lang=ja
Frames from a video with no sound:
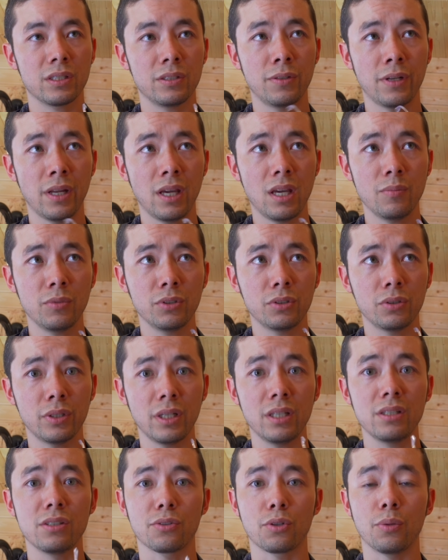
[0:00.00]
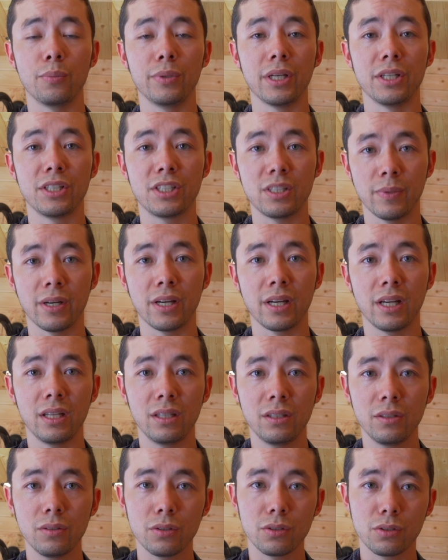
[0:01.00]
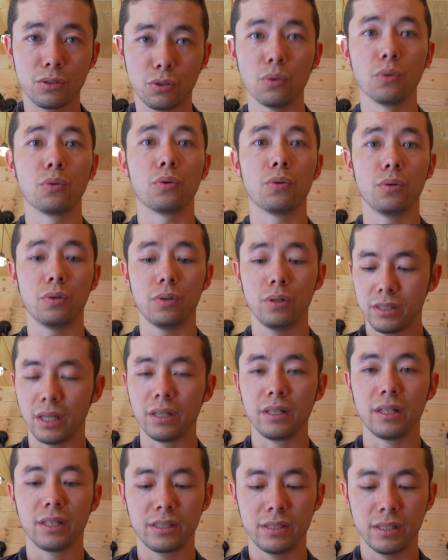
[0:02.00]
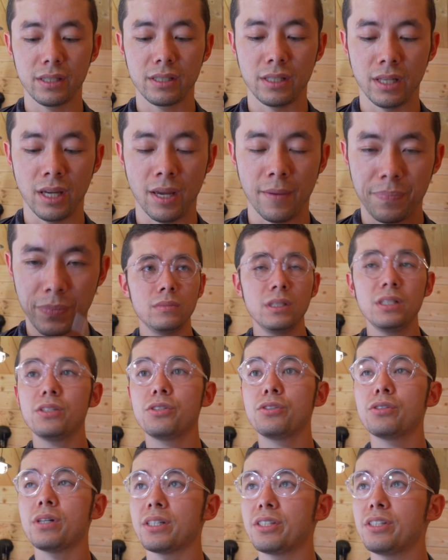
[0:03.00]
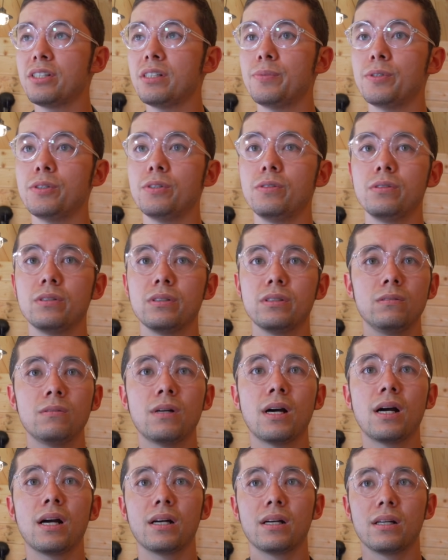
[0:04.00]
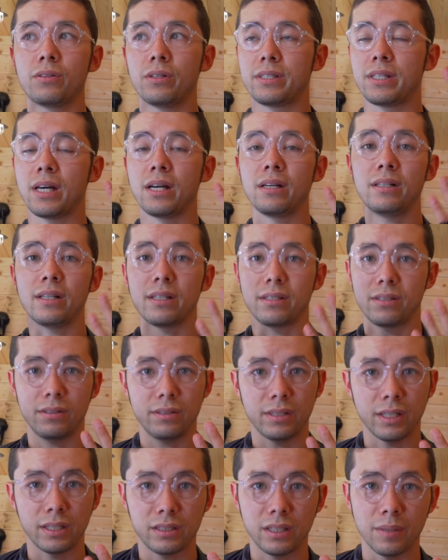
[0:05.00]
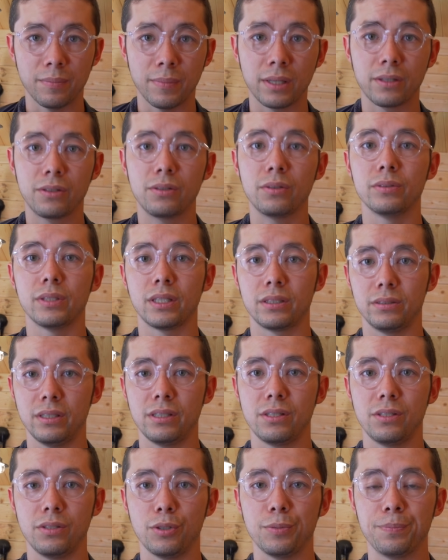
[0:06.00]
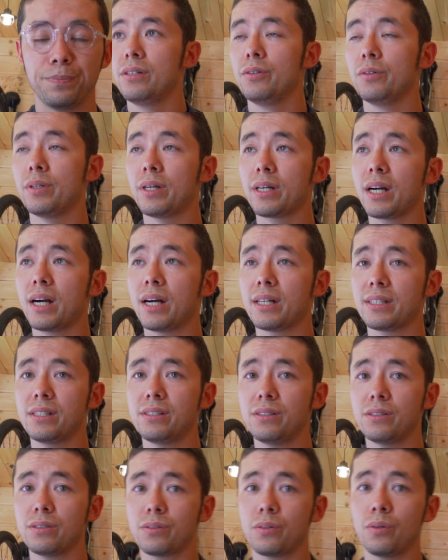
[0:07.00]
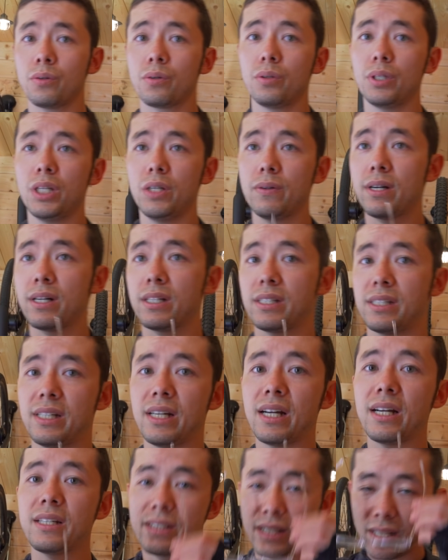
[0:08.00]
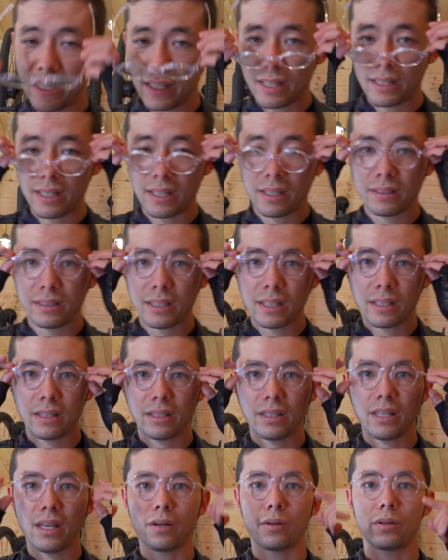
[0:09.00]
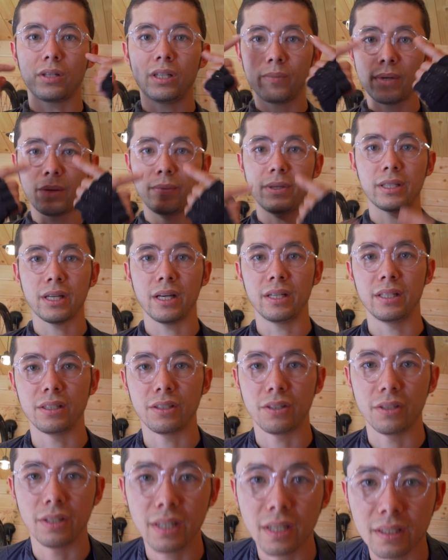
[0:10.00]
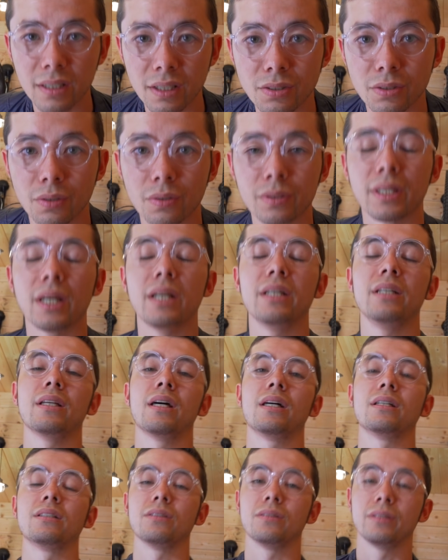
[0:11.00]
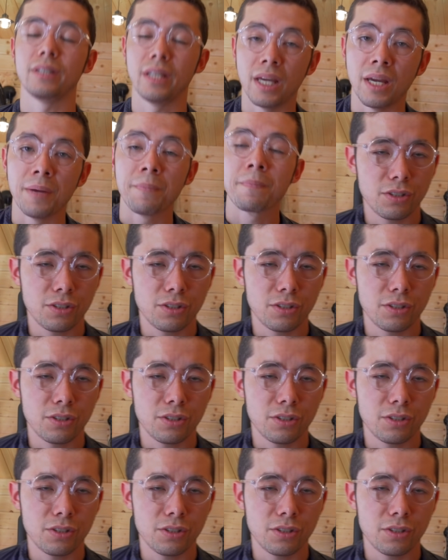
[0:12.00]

フレームとレンズ込みで1万円の超高サングラスですね。日中走る分はこれサングラスになって真っ黒になるんですよ。夜中走る頃には紫外線がなくなって今みたいにクリアな状態になるので